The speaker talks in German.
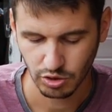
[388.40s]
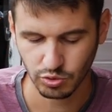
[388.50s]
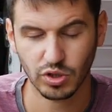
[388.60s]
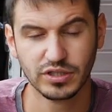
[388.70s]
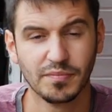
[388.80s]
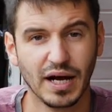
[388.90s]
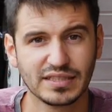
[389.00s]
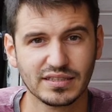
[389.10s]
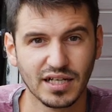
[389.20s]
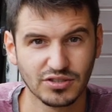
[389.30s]
Nur die
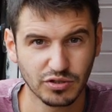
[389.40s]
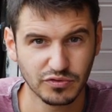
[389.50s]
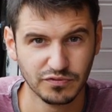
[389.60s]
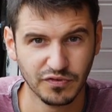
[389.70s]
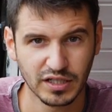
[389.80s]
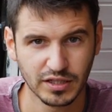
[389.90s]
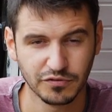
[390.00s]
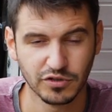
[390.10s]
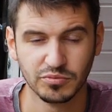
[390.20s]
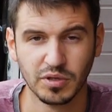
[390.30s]
meisten Kartoffeln waren
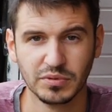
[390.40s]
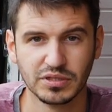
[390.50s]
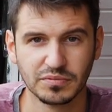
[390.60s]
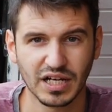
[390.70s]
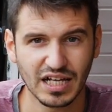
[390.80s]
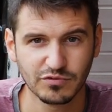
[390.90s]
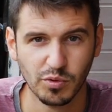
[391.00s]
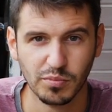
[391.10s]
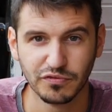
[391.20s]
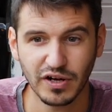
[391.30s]
davon immer mit einem
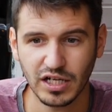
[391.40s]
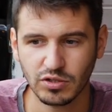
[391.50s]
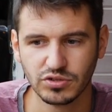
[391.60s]
Drahtwurm befallen.